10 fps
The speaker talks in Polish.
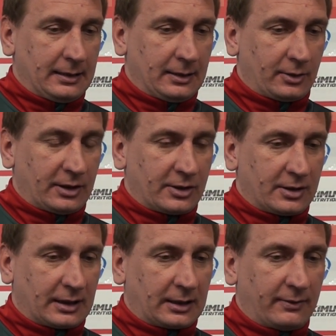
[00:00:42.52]
y, to też
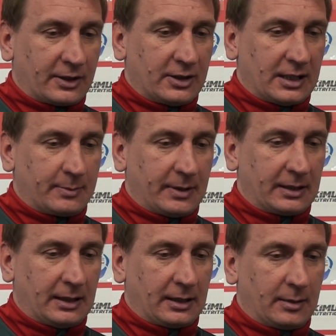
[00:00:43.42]
jest taki ważny
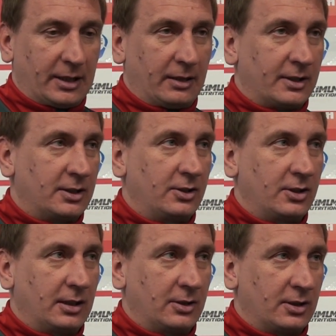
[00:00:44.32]
aspekt, no ale chyba
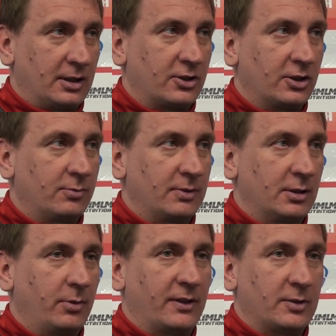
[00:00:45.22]
najważniejszy ten, że zaczęliśmy
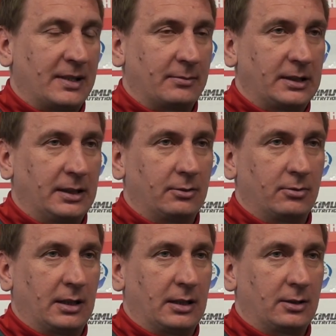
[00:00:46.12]
zdobywać bramki,
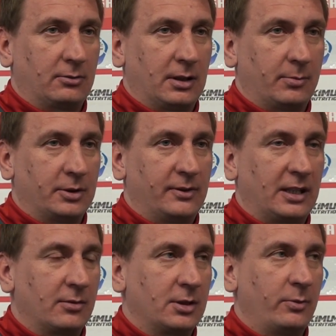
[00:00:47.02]
które, które
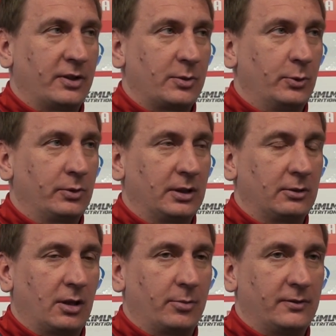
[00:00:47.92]
pozwalają zdobywać punkty,
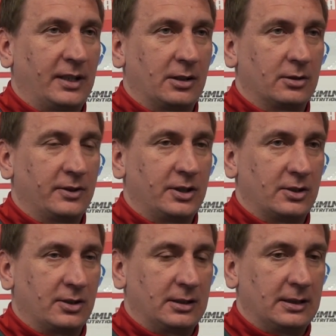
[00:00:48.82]
które pozwalają
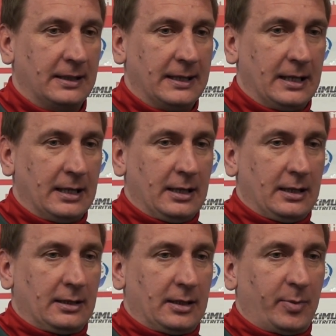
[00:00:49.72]
zwyciężać.
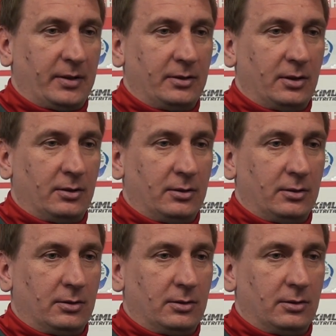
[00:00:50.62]
Na
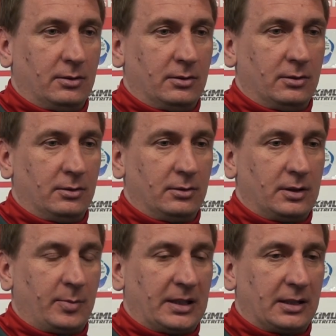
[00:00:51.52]
pewno
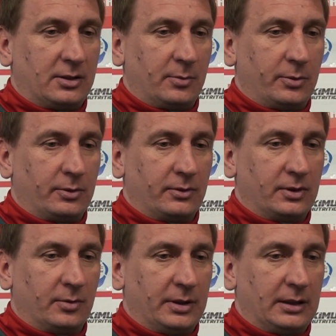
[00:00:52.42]
te 15 punktów
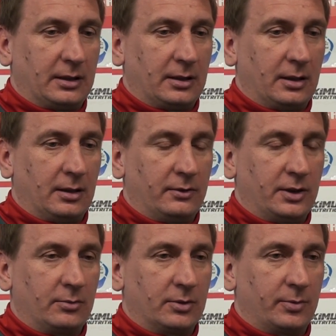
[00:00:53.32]
zdobytych y, w
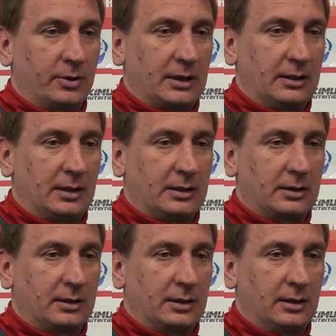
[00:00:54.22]
siedmiu
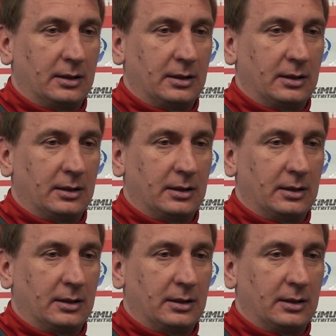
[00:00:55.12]
spotkaniach